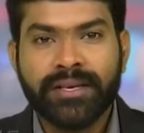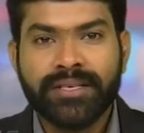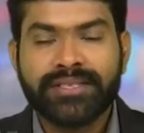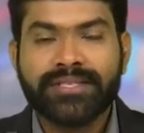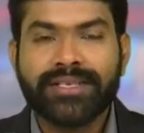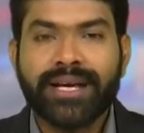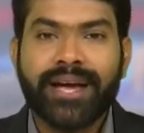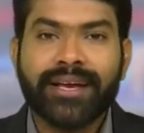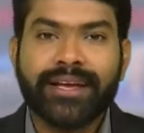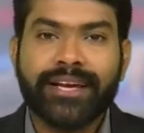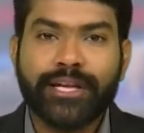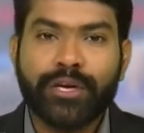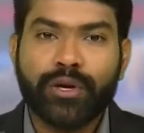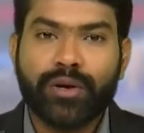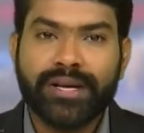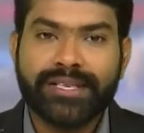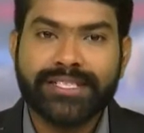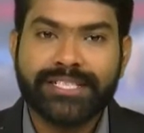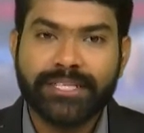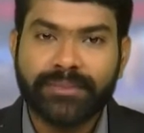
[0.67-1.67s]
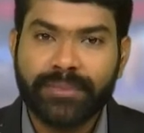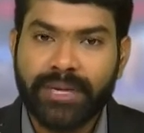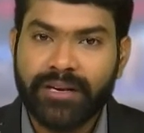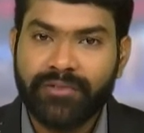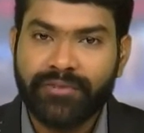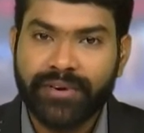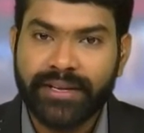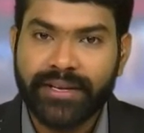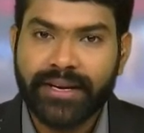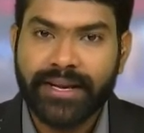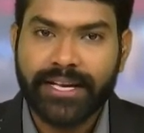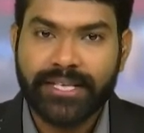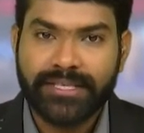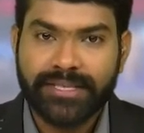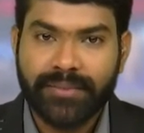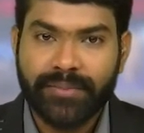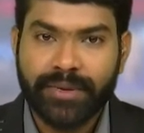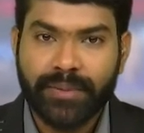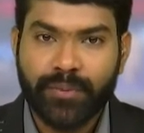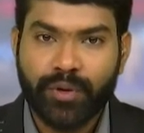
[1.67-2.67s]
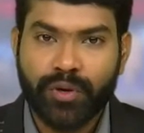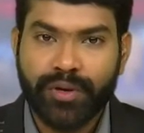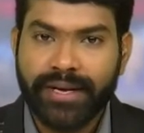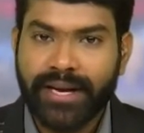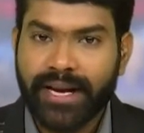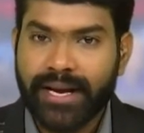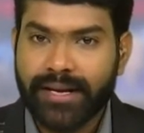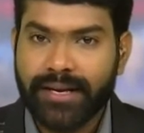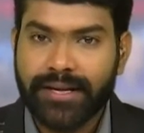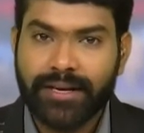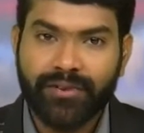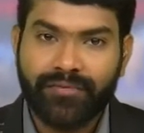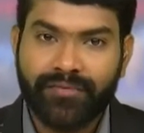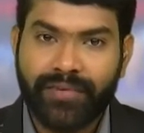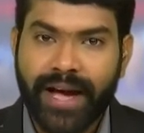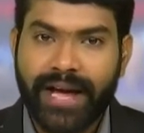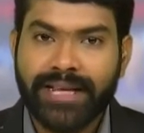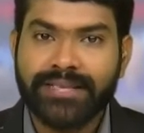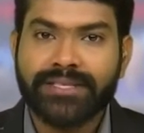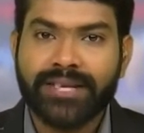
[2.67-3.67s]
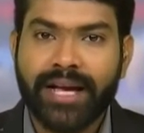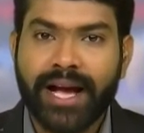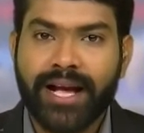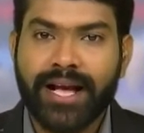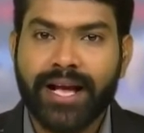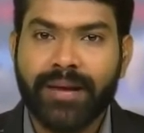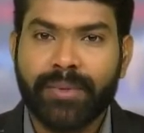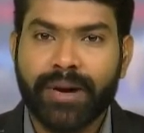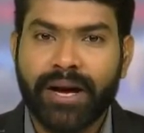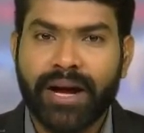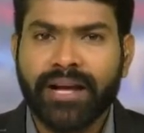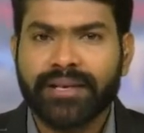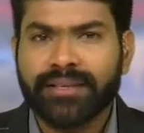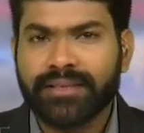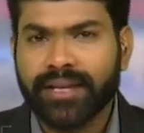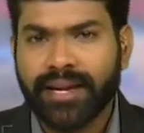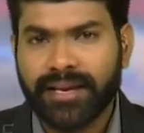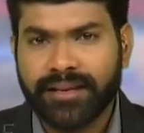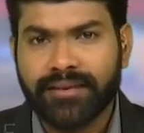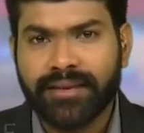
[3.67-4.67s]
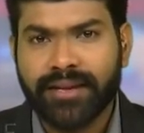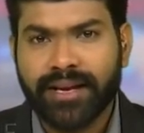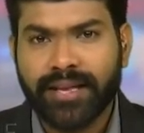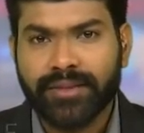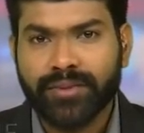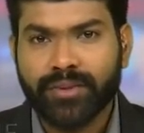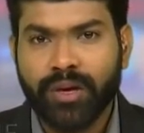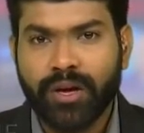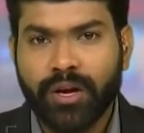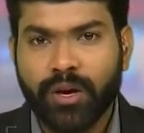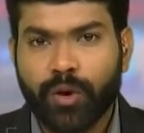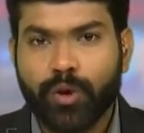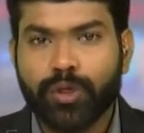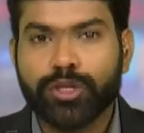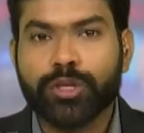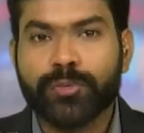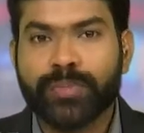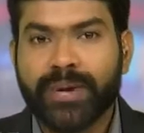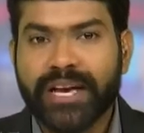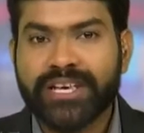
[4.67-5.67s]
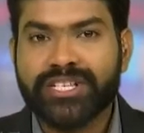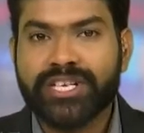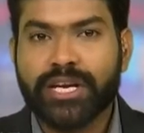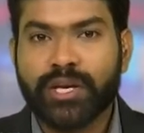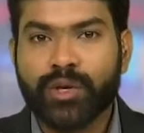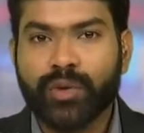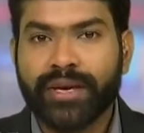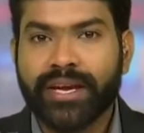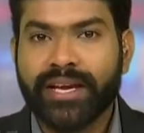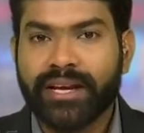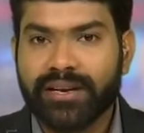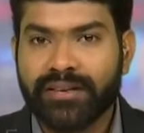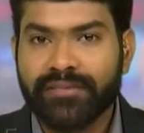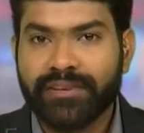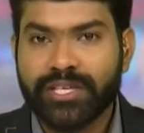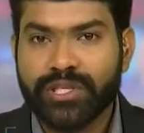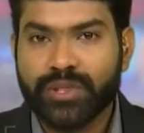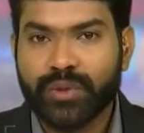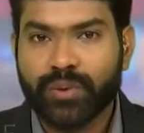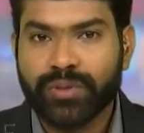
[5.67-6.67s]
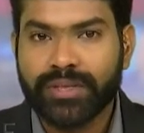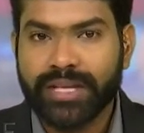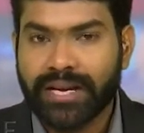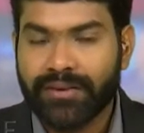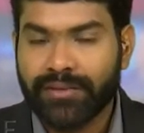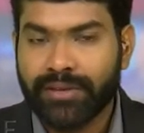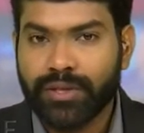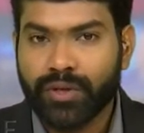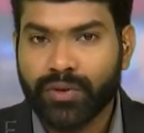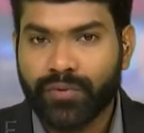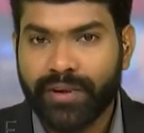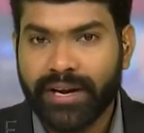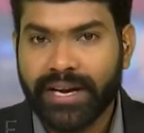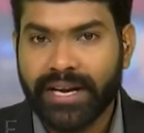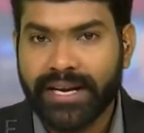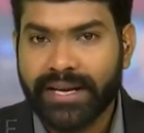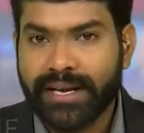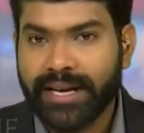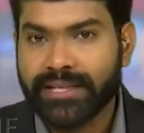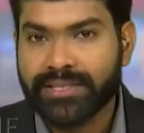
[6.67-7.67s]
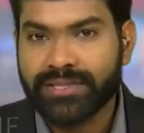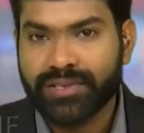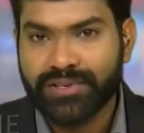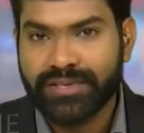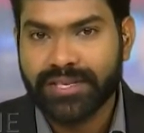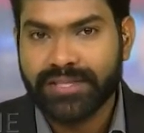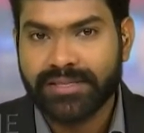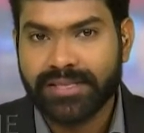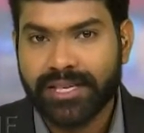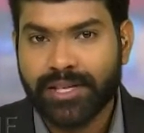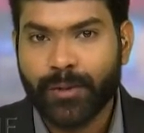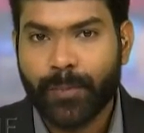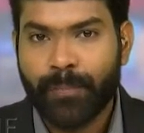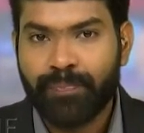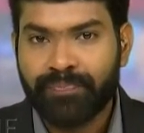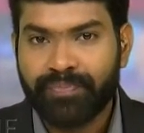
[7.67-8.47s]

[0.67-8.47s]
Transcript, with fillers: స్టార్ హీరోల సినిమాలు విడుదలయ్యే సమయంలో థియేటర్లో ఫ్యాన్స్ హంగామా అంతా ఇంత కాదు కొందరు ప్రేక్షకులు ఏలలు వేస్తూ తెర వద్దకు వెళ్ళి డ్యాన్సులు చేస్తారు